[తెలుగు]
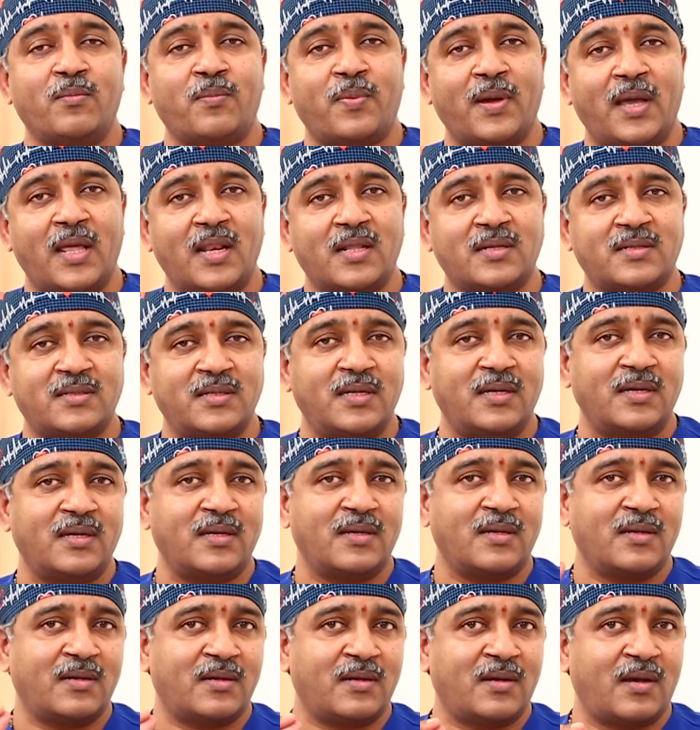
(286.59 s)
పైల్స్ని
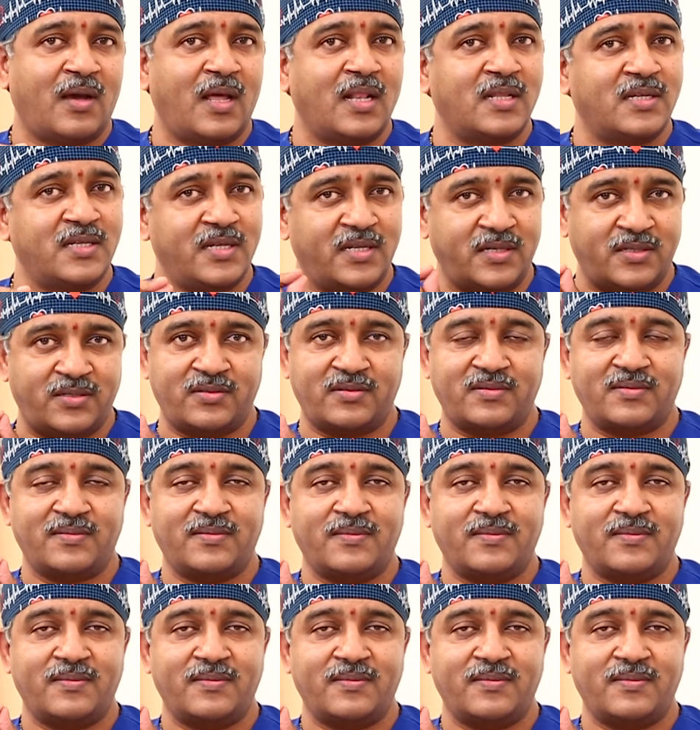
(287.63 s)
కాల్ చేయొచ్చు